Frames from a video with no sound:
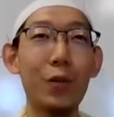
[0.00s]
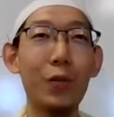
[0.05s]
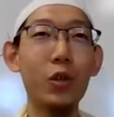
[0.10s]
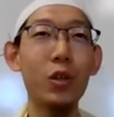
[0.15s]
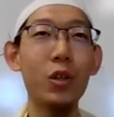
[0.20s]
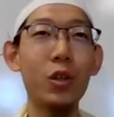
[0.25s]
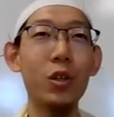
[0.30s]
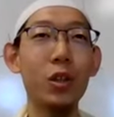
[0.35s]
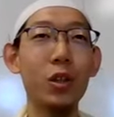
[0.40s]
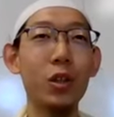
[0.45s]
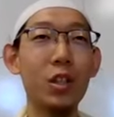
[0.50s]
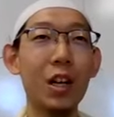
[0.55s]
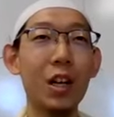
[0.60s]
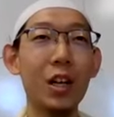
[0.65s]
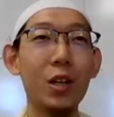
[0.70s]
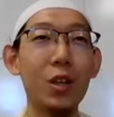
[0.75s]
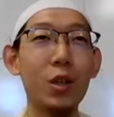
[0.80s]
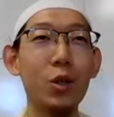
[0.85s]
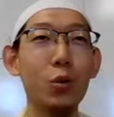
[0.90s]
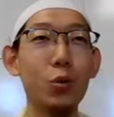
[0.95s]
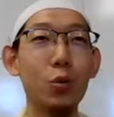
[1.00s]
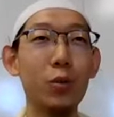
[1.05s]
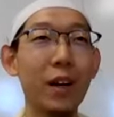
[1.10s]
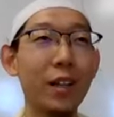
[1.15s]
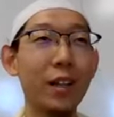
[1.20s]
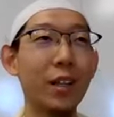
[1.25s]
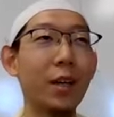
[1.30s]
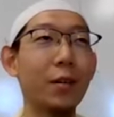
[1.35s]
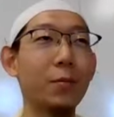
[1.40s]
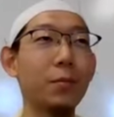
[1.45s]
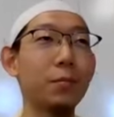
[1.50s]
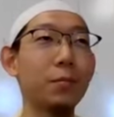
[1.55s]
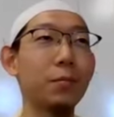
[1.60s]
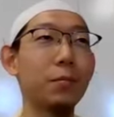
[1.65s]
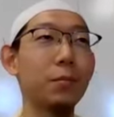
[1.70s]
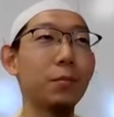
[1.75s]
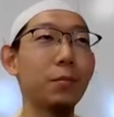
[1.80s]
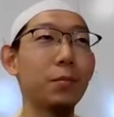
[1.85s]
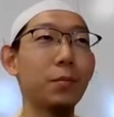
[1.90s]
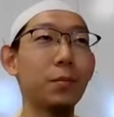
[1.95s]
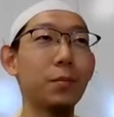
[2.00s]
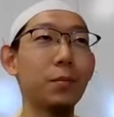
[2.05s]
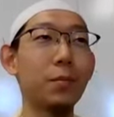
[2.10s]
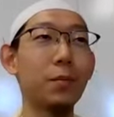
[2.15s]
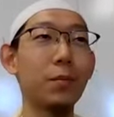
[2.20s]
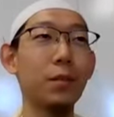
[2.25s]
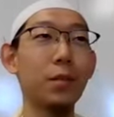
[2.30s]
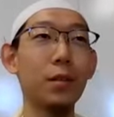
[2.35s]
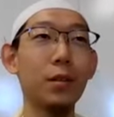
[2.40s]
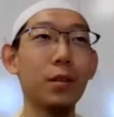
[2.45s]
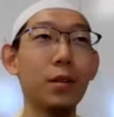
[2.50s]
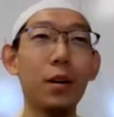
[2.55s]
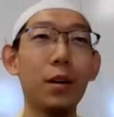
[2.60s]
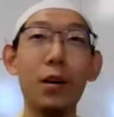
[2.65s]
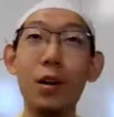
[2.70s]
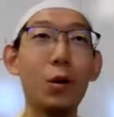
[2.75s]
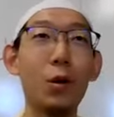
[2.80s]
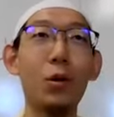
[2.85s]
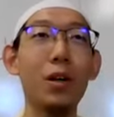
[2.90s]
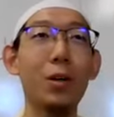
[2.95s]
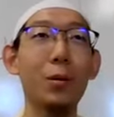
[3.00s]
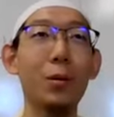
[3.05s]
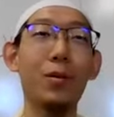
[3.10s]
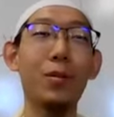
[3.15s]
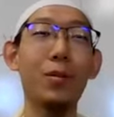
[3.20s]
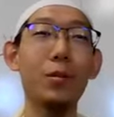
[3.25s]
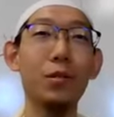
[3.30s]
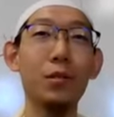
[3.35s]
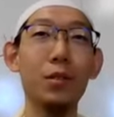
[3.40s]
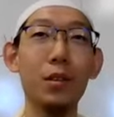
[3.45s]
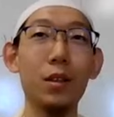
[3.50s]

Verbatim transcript: 复生日的战力是五万年，拉回克，